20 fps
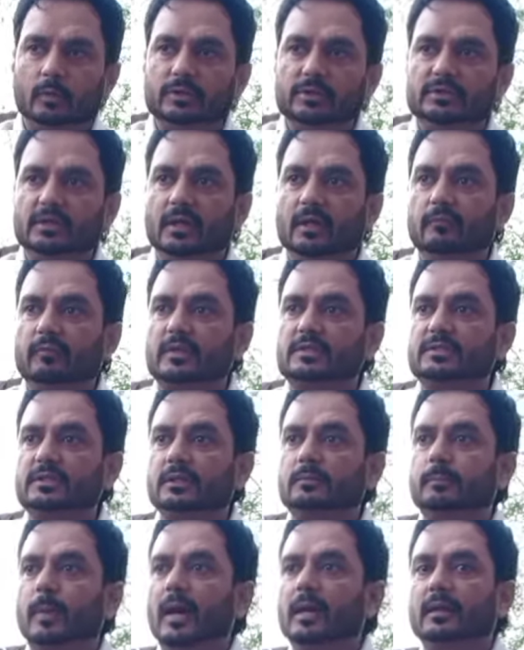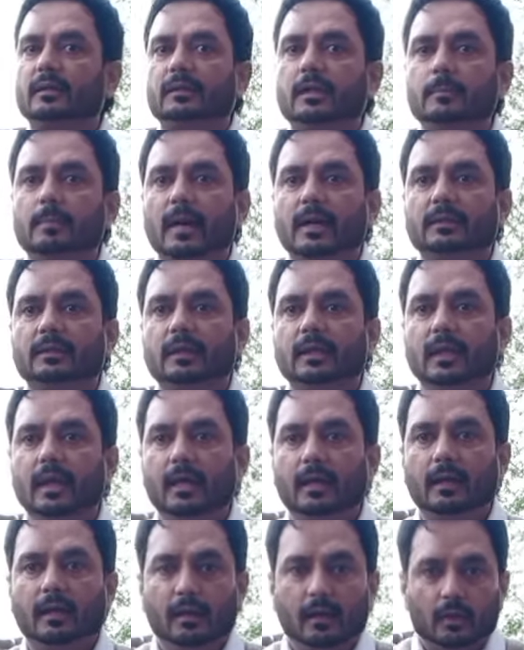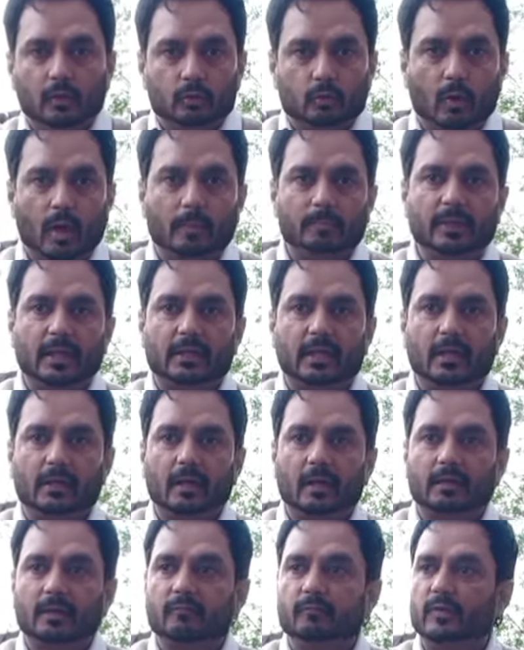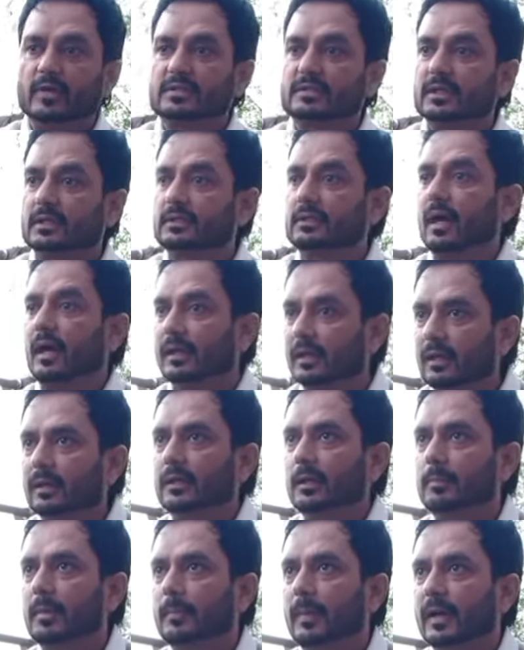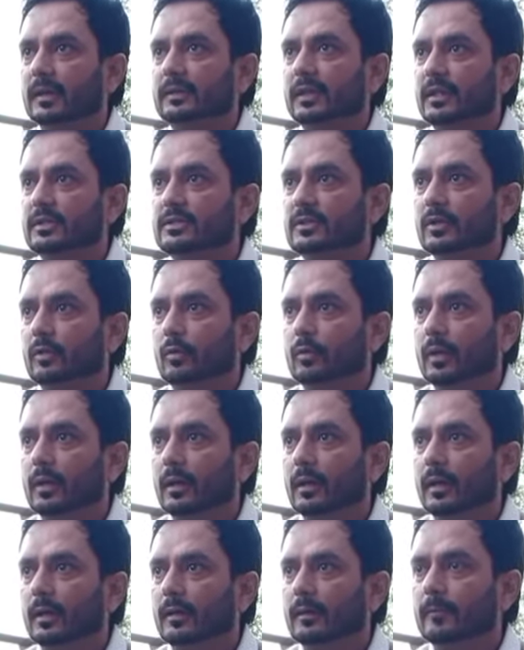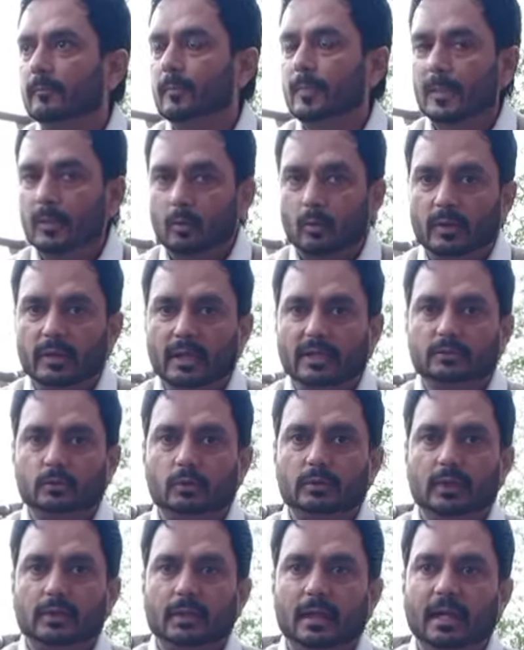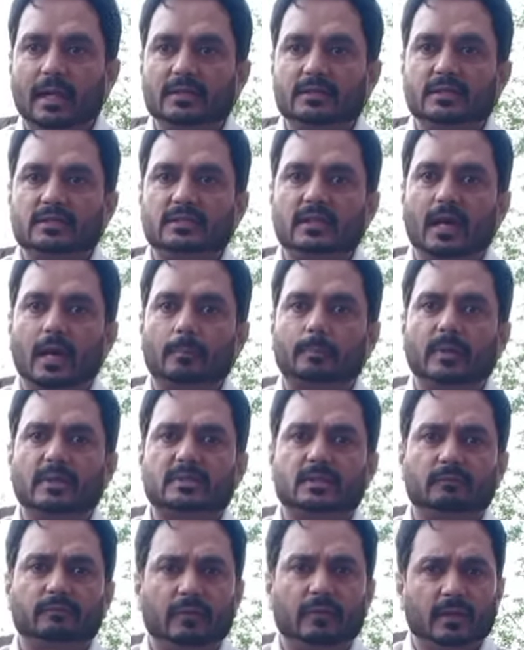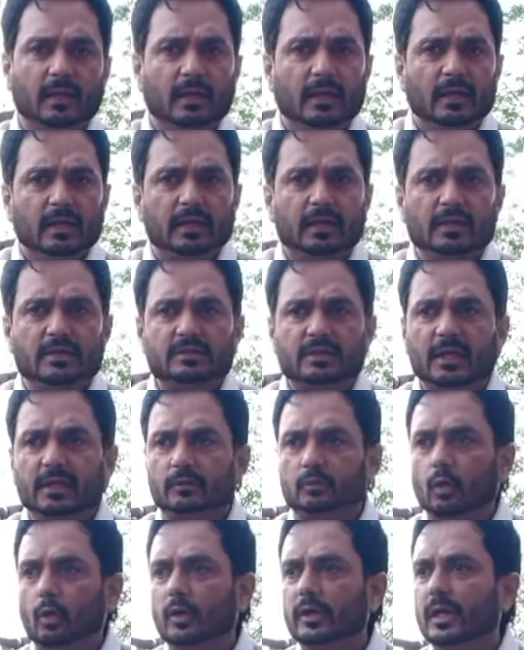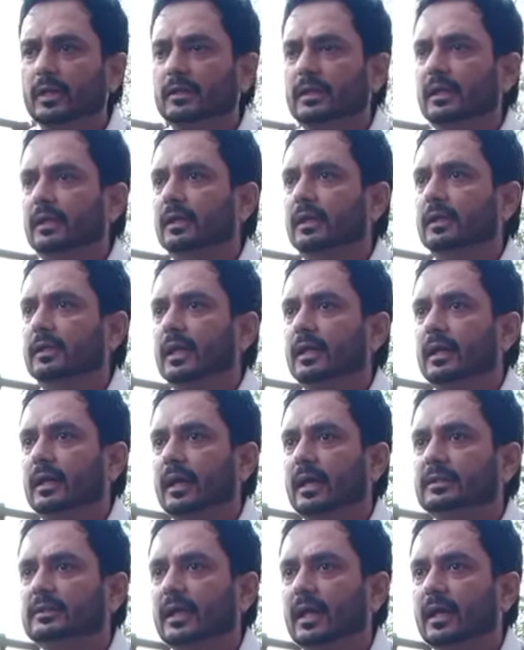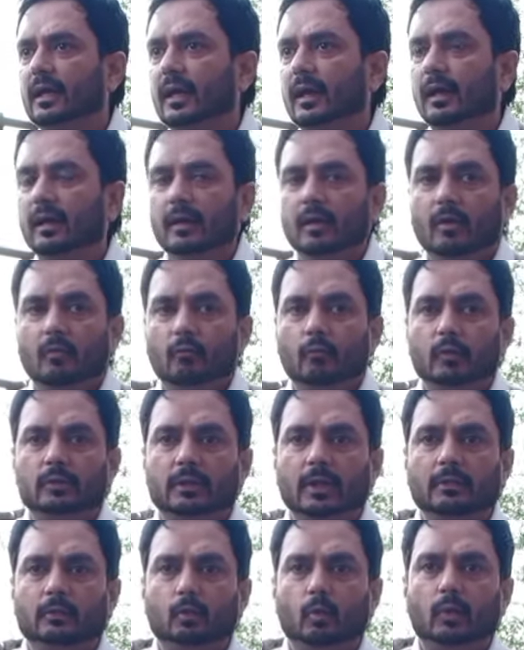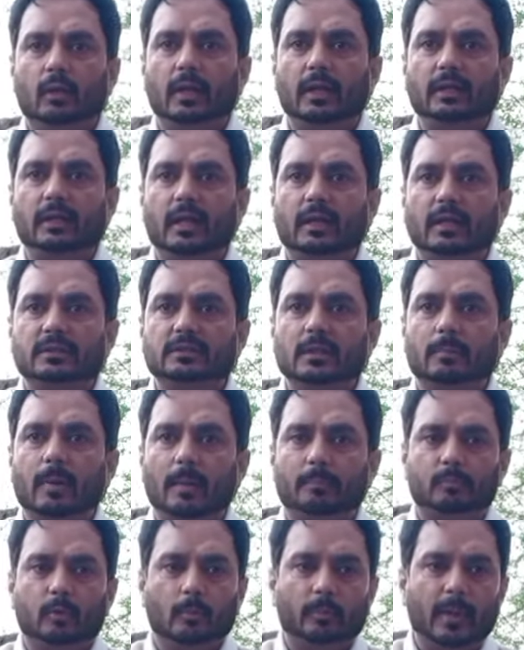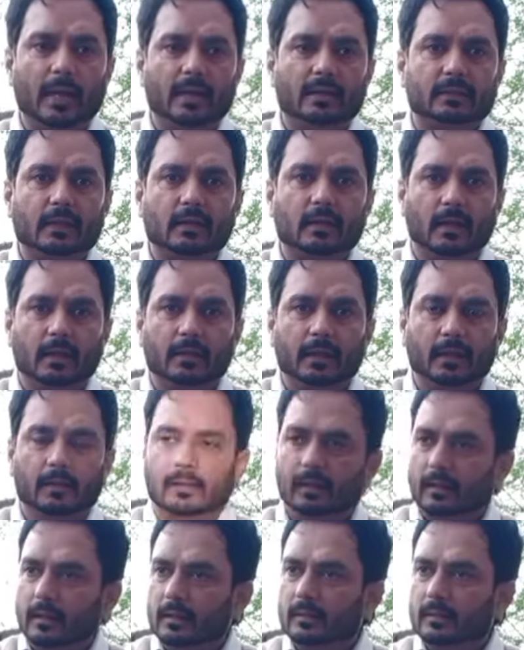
मोदी जी ने विकसित भारत की बात की है तो आप देखिएगा कि विकसित कारगिल की भी बात यहीं से होकर आई और ये जो टनल है जिससे आपका सफ़र खींच के दो या तीन घंटे का रह जाएगा वो दिन दूर नहीं है कि जब आप दोपहर का खाना